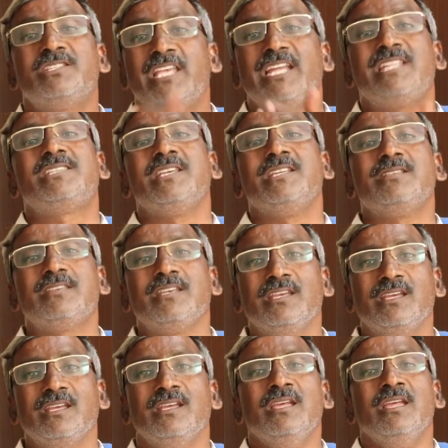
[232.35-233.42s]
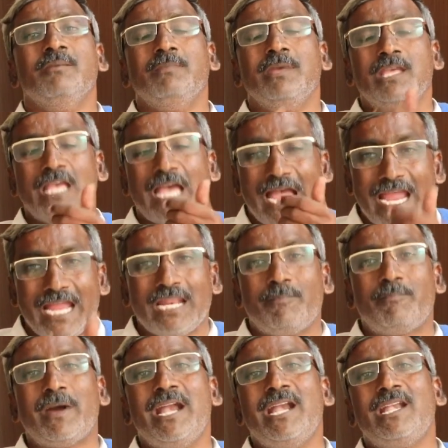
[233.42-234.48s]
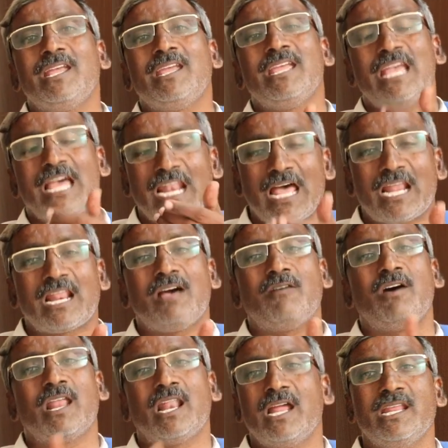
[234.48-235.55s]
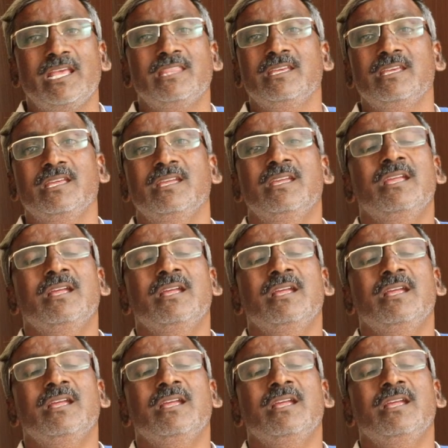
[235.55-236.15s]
చర్చించి మీ ఆయన బయటికి ఎలా రావాలనేది